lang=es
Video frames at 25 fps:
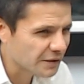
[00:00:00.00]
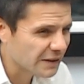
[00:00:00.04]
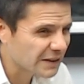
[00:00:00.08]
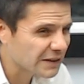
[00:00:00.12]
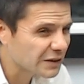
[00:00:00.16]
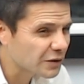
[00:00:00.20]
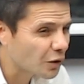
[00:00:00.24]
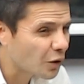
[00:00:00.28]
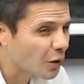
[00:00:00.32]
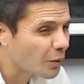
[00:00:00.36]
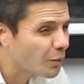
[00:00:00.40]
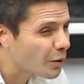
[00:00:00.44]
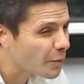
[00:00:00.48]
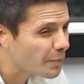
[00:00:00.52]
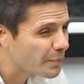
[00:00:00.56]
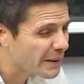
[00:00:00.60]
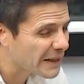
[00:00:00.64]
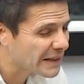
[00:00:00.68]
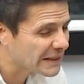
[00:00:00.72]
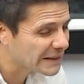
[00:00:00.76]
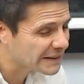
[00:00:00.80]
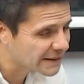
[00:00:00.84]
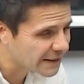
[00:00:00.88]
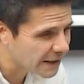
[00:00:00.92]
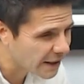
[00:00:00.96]
Es como
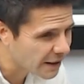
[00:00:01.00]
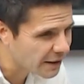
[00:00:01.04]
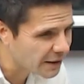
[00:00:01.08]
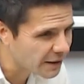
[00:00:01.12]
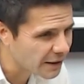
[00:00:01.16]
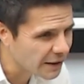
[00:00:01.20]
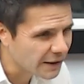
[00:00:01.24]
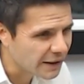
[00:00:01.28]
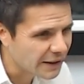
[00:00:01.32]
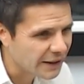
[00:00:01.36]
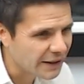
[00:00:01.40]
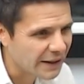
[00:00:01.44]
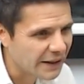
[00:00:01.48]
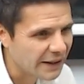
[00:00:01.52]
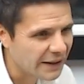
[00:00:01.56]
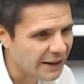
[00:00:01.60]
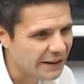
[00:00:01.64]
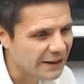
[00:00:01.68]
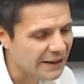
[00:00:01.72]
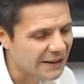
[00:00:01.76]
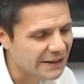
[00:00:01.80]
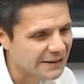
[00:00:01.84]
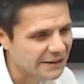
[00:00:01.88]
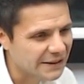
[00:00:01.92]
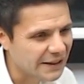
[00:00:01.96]
pensar
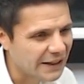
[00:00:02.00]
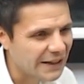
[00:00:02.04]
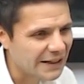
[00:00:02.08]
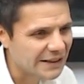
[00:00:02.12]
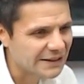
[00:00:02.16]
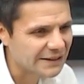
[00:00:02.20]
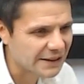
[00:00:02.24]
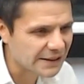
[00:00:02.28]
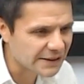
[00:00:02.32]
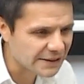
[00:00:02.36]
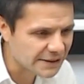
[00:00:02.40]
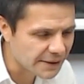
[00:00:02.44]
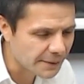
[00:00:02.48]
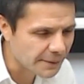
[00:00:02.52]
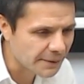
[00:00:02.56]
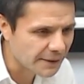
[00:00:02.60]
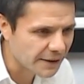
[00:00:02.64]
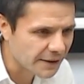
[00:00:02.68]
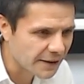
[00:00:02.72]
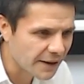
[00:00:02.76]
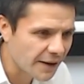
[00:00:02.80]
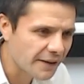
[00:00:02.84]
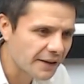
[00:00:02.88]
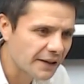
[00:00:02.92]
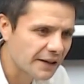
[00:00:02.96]
desde la
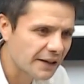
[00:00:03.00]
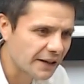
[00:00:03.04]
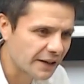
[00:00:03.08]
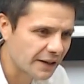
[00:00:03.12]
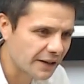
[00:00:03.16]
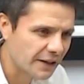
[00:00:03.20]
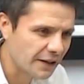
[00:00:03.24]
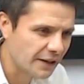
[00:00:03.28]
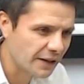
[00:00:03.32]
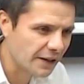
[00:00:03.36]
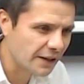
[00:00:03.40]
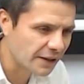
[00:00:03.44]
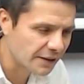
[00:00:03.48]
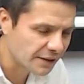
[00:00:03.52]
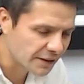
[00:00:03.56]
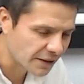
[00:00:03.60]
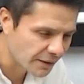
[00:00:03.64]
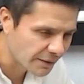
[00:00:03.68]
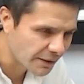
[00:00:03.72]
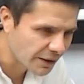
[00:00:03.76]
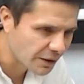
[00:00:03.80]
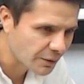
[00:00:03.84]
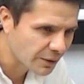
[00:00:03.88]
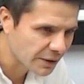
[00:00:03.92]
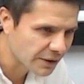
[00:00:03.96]
sensibilidad en la que el
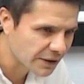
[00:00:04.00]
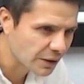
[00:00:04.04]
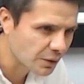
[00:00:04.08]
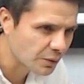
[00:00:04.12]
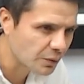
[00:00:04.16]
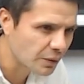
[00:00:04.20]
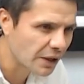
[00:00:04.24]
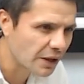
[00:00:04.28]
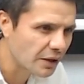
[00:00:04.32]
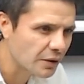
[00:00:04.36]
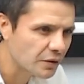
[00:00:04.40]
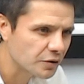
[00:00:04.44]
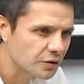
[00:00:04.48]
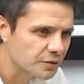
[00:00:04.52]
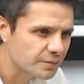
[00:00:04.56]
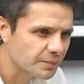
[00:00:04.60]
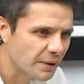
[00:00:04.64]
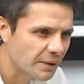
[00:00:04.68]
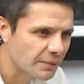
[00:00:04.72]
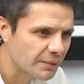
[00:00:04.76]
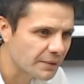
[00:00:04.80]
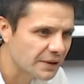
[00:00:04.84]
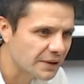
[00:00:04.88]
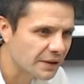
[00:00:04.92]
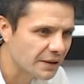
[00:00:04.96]
trabajo articulado nos
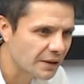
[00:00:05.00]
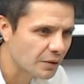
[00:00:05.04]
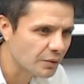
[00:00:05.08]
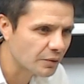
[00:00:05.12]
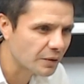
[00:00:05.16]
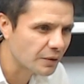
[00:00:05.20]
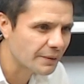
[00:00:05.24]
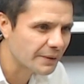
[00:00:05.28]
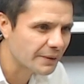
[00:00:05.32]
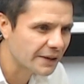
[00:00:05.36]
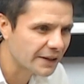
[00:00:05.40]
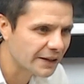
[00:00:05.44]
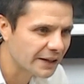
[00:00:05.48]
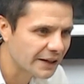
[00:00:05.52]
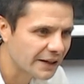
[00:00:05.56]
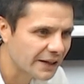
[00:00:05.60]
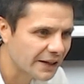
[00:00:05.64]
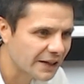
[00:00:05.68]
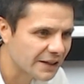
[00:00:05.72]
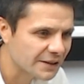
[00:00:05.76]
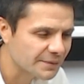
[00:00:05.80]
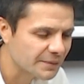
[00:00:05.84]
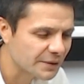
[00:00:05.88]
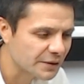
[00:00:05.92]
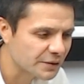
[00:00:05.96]
permite de alguna manera que
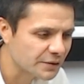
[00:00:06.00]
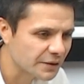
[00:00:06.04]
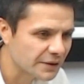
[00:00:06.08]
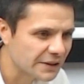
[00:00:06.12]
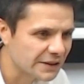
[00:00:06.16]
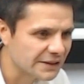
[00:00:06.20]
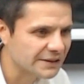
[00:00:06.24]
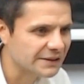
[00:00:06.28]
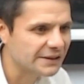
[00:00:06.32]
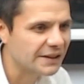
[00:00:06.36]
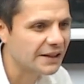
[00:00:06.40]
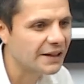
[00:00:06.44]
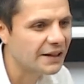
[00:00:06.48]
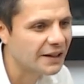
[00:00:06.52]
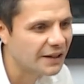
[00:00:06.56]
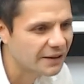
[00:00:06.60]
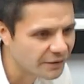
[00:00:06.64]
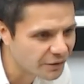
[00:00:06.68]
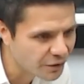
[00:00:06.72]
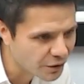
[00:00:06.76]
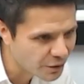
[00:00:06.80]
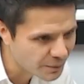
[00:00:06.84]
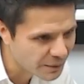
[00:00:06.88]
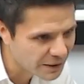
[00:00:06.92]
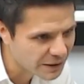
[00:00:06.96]
las personas sigan
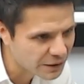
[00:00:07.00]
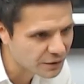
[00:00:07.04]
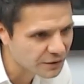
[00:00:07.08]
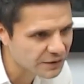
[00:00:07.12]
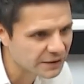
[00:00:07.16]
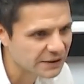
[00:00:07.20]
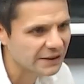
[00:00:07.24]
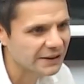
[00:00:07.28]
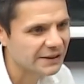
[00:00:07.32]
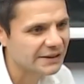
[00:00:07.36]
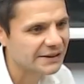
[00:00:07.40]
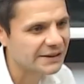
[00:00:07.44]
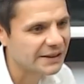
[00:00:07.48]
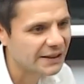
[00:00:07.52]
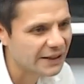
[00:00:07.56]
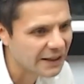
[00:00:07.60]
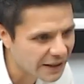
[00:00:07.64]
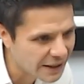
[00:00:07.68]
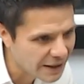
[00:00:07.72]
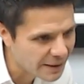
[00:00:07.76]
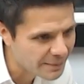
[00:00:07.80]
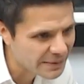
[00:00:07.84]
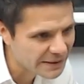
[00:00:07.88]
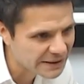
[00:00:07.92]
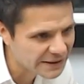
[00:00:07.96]
formándose, sigan
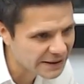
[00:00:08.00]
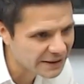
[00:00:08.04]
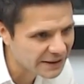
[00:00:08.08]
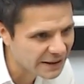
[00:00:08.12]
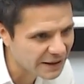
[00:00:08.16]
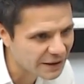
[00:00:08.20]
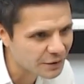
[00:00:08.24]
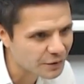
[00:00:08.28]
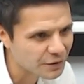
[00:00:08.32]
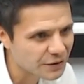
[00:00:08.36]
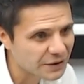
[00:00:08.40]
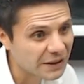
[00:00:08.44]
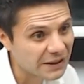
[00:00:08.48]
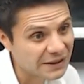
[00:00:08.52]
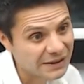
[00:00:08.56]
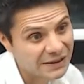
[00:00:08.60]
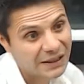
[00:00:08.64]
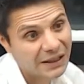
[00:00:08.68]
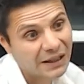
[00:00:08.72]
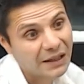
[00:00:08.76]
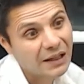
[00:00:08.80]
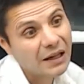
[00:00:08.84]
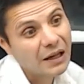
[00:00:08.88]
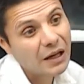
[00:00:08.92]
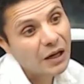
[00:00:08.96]
capacitándose
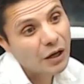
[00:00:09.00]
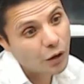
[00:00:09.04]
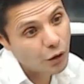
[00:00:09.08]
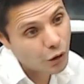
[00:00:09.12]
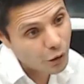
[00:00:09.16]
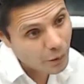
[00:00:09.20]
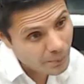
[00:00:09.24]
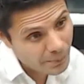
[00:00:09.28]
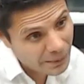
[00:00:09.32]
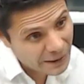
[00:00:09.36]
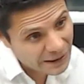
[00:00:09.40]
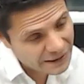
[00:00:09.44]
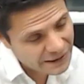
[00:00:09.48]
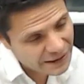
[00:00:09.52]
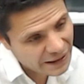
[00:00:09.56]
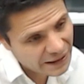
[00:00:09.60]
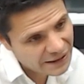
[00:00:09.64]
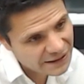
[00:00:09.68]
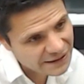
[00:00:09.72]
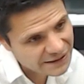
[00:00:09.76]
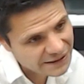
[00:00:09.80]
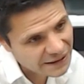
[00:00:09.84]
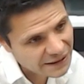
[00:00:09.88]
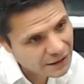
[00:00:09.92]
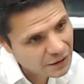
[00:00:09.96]
hasta completar
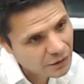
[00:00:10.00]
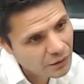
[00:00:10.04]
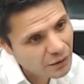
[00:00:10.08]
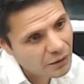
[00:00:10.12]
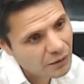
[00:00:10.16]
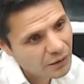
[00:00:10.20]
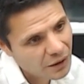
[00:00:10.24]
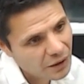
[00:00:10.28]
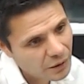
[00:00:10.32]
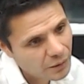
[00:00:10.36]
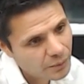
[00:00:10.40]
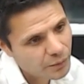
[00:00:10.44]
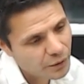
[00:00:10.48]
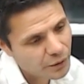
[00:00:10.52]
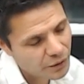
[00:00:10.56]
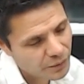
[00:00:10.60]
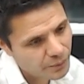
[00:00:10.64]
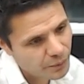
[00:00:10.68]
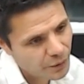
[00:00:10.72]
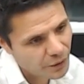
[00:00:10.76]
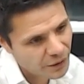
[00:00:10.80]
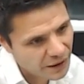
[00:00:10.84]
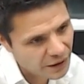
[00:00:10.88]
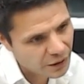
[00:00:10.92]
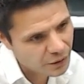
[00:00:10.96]
el ciclo y luego
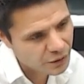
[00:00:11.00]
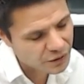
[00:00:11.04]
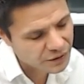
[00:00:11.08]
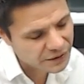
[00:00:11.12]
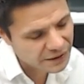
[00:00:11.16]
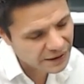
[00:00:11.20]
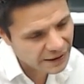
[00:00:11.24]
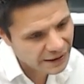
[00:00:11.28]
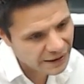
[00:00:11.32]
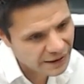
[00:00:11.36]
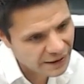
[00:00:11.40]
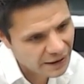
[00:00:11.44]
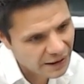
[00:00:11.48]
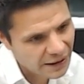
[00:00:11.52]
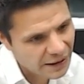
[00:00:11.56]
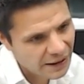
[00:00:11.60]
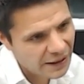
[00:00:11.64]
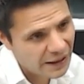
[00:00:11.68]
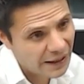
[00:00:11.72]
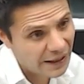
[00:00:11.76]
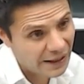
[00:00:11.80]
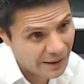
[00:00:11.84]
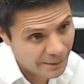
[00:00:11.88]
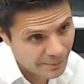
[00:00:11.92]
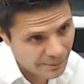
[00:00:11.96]
poder conseguir
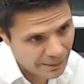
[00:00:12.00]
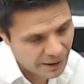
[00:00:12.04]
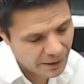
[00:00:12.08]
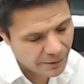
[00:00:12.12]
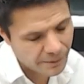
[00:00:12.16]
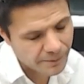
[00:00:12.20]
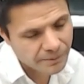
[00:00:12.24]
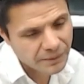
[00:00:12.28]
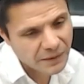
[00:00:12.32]
el empleo.